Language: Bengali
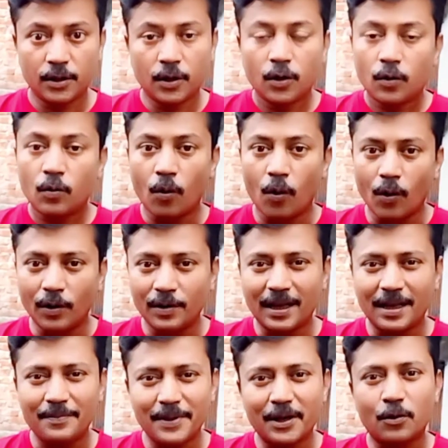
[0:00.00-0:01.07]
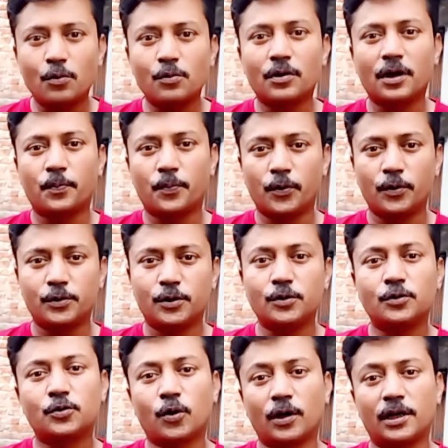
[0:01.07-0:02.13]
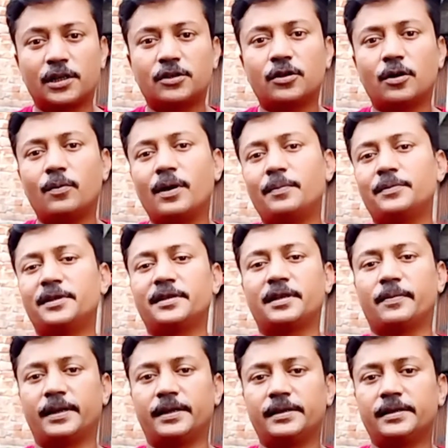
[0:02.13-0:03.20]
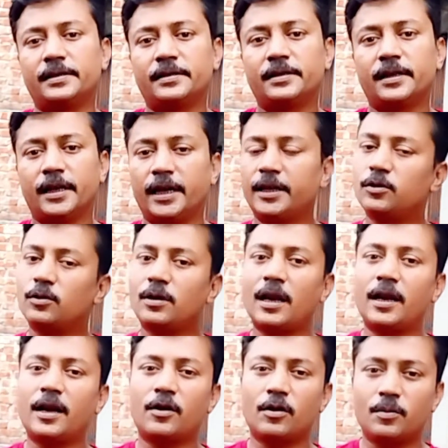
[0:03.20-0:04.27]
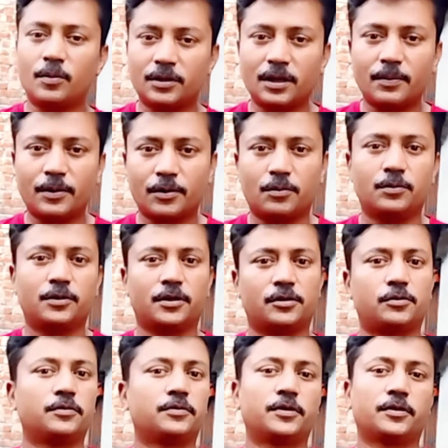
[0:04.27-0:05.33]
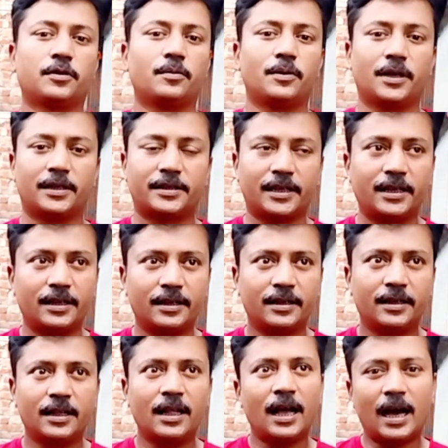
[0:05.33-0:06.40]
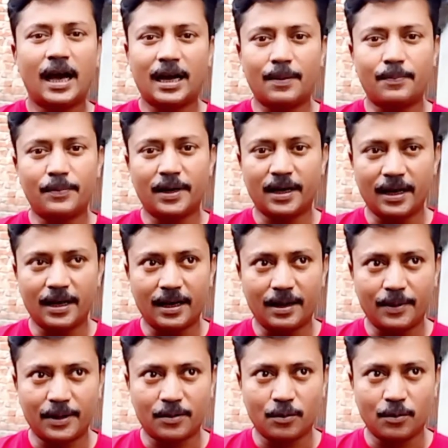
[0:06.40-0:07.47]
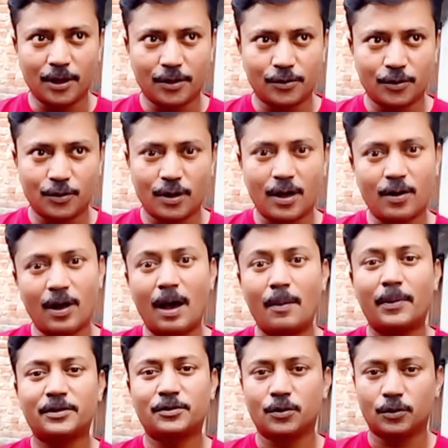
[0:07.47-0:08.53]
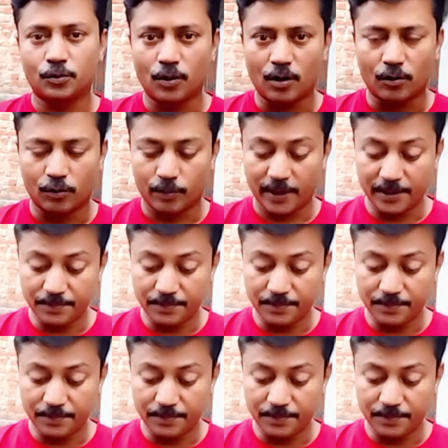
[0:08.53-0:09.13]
কোন টাইমে কোনটার প্রয়োজন সঠিক সময় আমি দিতে পারি এই জন্য আল্লাহর রহমতে আমার কবুতর সুস্থ সবল আছে আর আপনারা আমার কবুতরের জন্য আমার জন্য দোয়া করবেন